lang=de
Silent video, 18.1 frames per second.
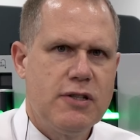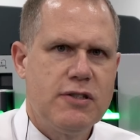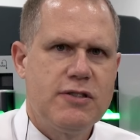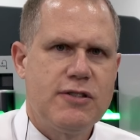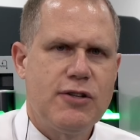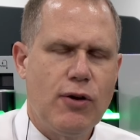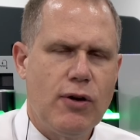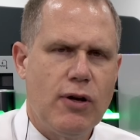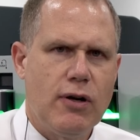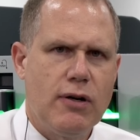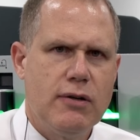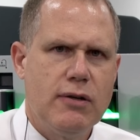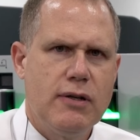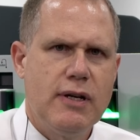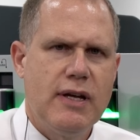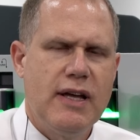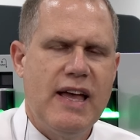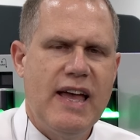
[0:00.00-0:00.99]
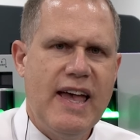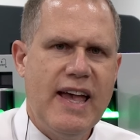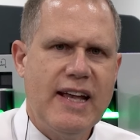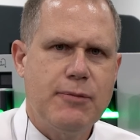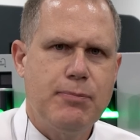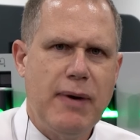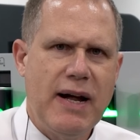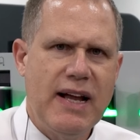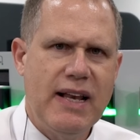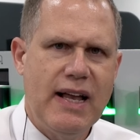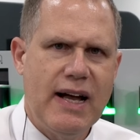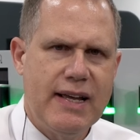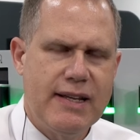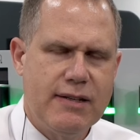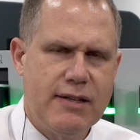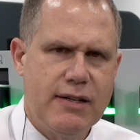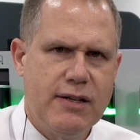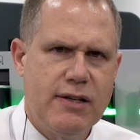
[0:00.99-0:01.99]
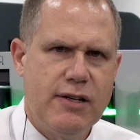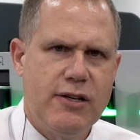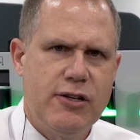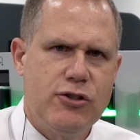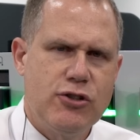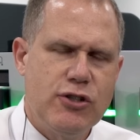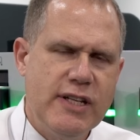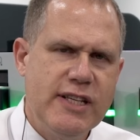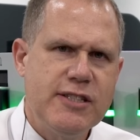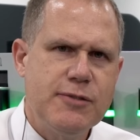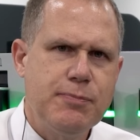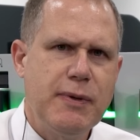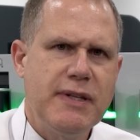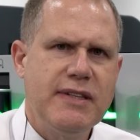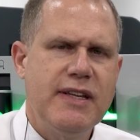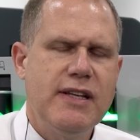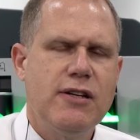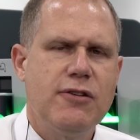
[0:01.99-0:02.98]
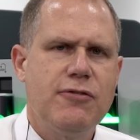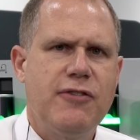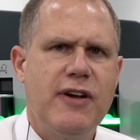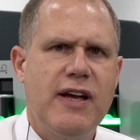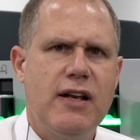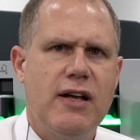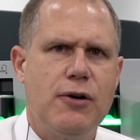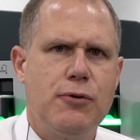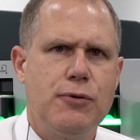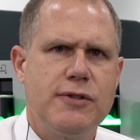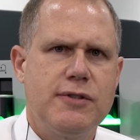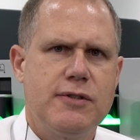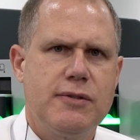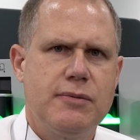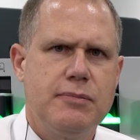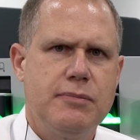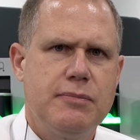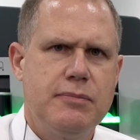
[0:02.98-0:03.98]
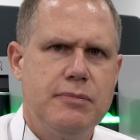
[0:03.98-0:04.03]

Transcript: Zoller schrinkt bei Light, schließt Bedienerfehler aus.